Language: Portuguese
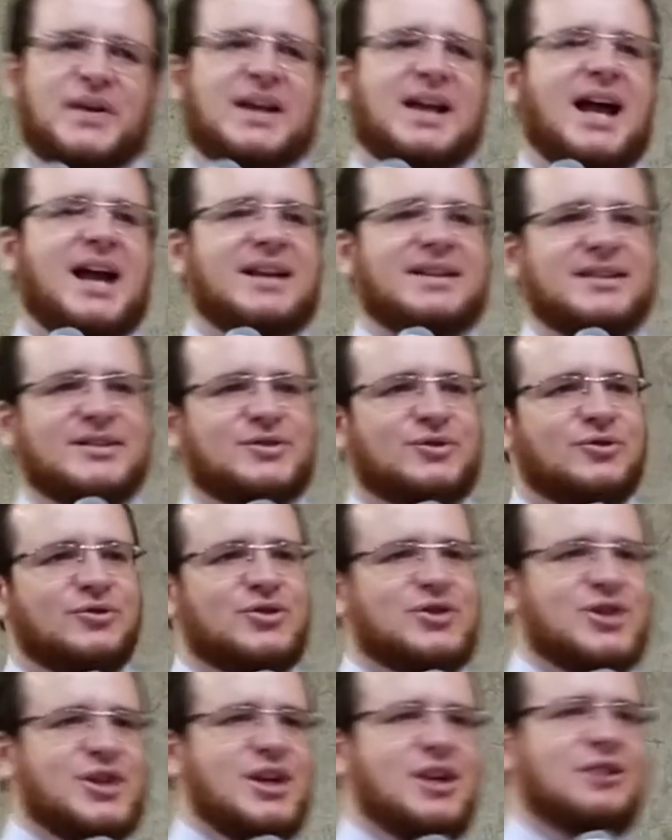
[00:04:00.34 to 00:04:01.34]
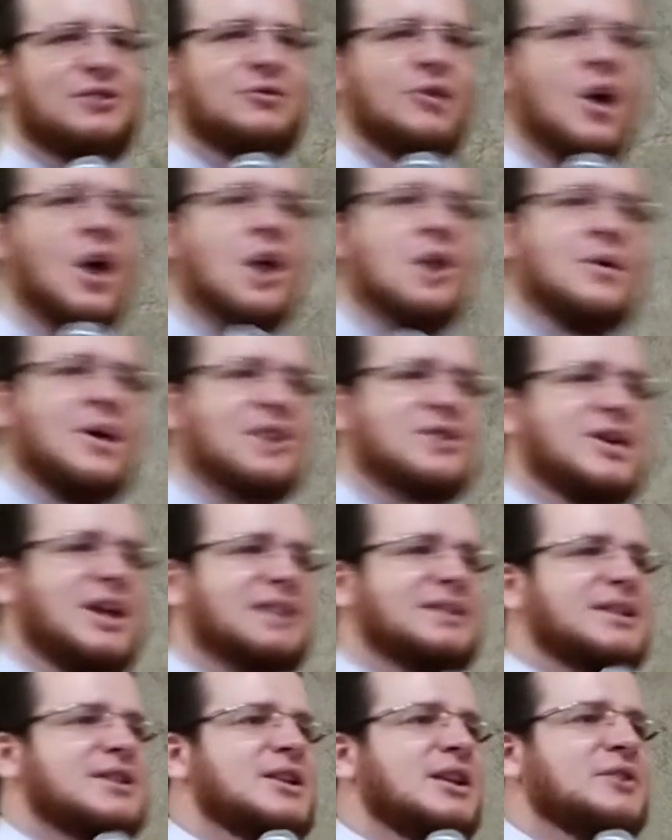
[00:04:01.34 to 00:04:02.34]
ficar discutindo, não
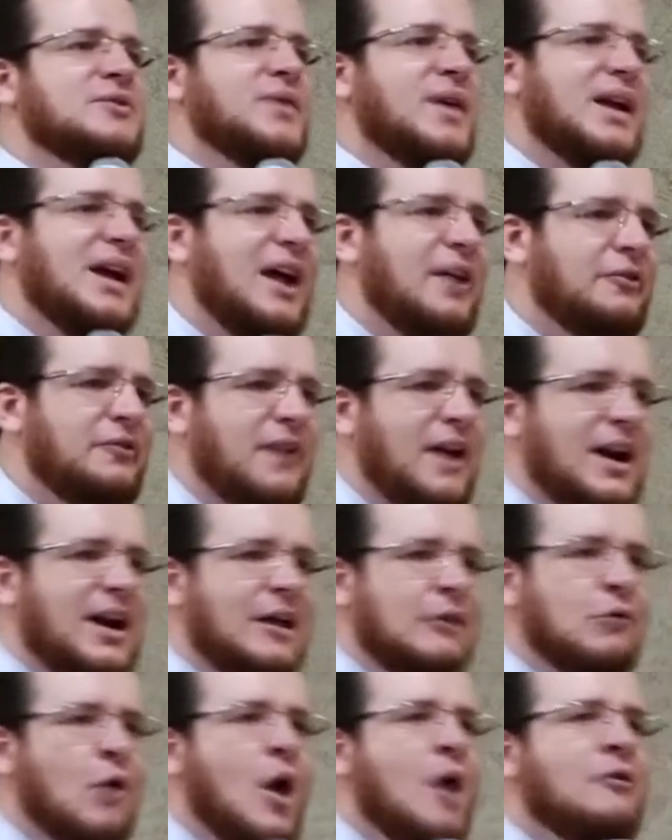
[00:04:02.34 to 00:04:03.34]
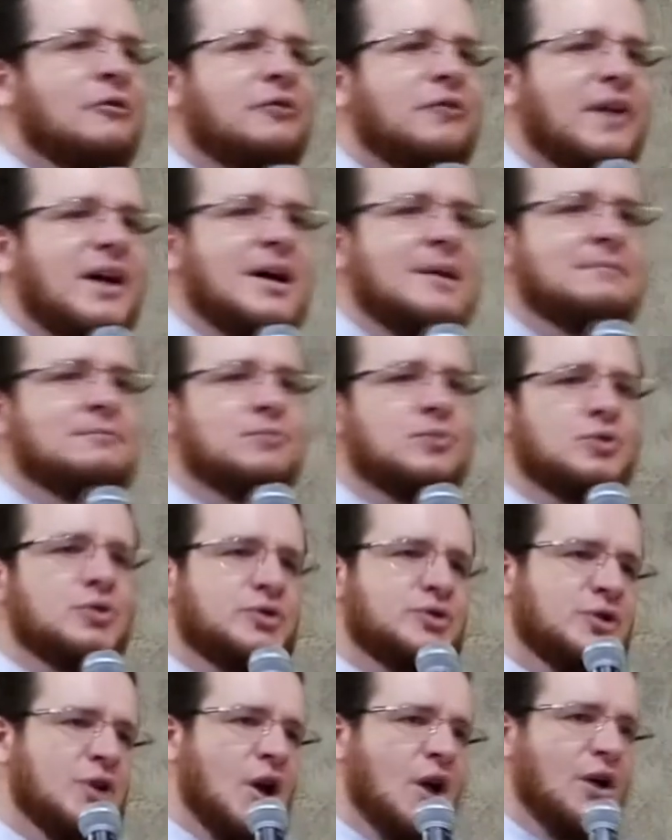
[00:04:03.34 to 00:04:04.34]
adianta a gente ficar falando,
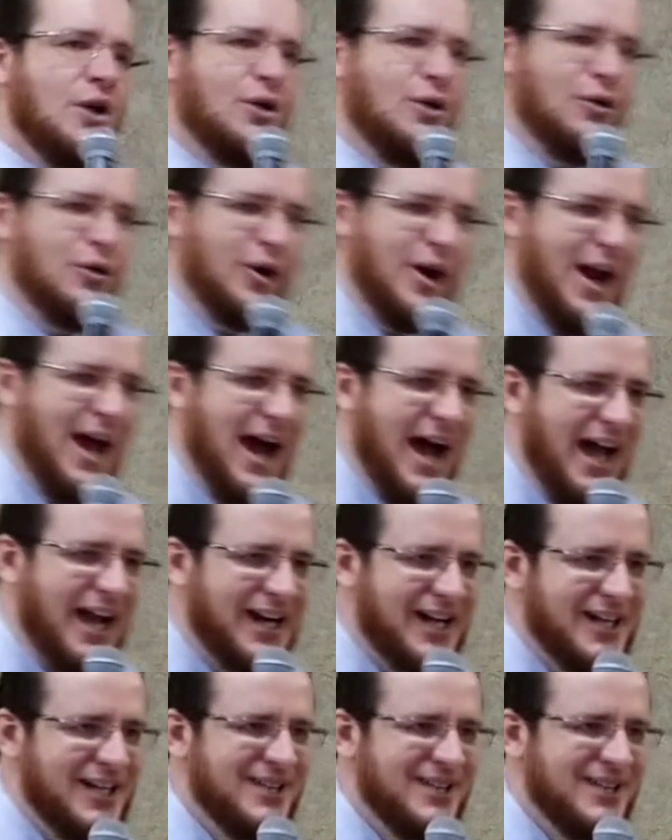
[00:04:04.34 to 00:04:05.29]
vamos orar.